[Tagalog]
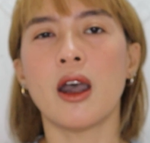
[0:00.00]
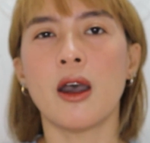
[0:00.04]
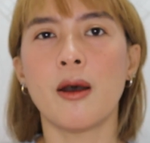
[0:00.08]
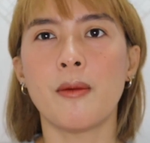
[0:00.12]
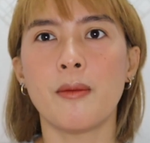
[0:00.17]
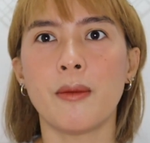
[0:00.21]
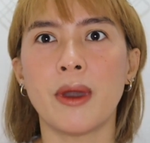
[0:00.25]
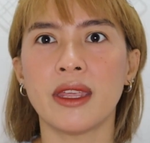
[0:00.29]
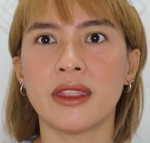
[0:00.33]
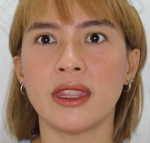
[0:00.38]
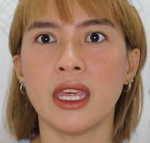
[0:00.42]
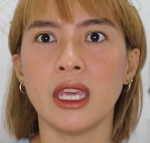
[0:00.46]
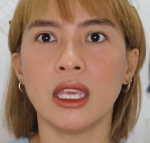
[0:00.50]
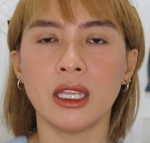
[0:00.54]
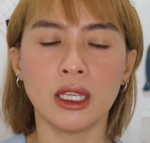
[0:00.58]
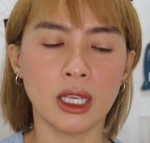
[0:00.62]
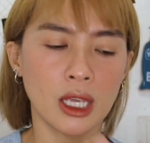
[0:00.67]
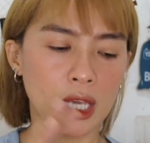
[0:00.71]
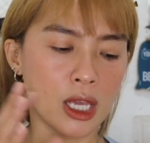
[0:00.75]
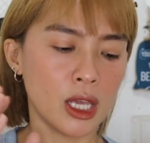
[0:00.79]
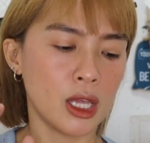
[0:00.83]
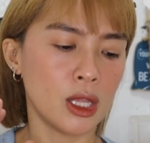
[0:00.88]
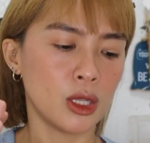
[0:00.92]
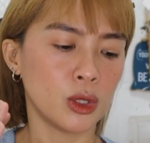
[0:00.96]
um, I
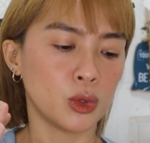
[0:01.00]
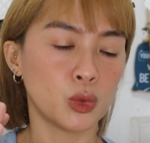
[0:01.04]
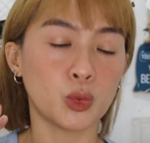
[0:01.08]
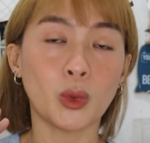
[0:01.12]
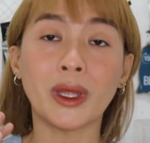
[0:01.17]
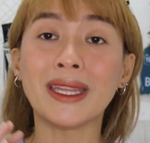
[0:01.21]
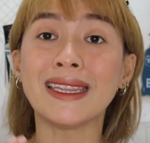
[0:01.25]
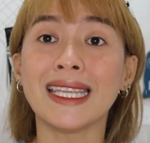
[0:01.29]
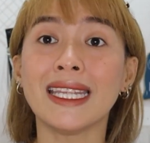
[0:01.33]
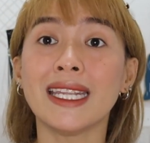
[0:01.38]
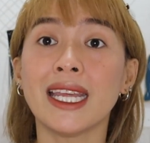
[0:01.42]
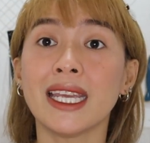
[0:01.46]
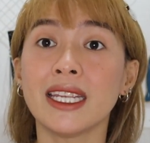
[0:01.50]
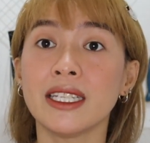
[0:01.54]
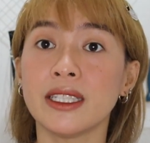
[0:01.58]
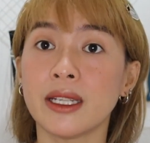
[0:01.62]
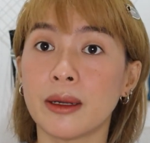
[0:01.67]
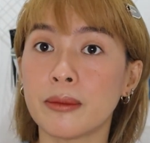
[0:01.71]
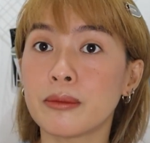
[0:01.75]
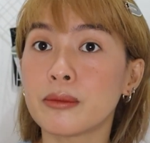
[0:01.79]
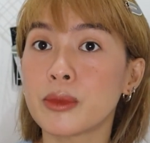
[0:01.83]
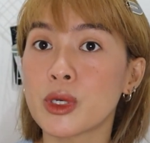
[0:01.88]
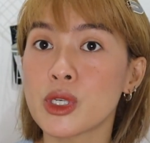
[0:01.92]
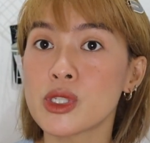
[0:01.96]
think,
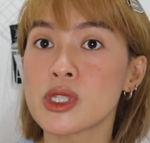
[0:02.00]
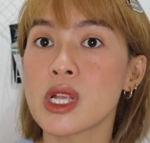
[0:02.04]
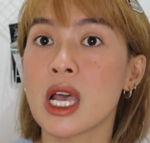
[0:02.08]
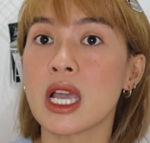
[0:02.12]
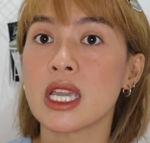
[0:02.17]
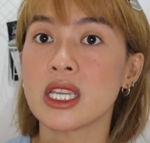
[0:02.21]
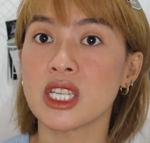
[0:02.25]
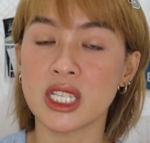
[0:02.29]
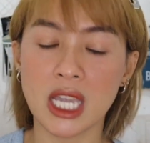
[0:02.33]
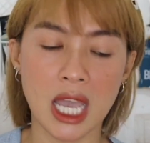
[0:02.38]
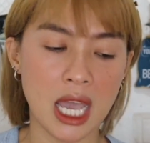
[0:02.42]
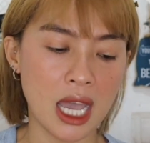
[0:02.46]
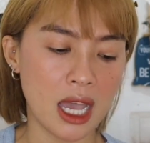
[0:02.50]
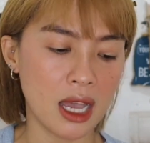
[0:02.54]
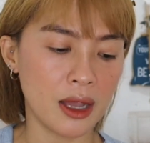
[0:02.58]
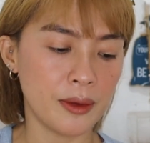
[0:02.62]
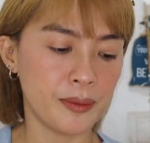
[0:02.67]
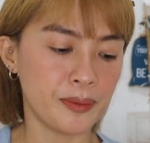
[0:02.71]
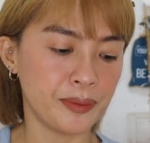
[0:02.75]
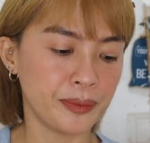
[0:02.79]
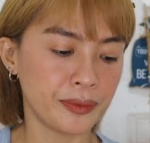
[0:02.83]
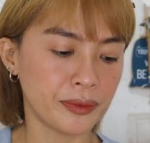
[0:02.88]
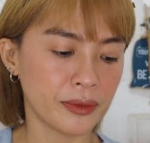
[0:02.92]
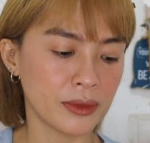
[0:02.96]
29 numbers
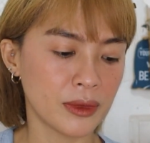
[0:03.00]
siya.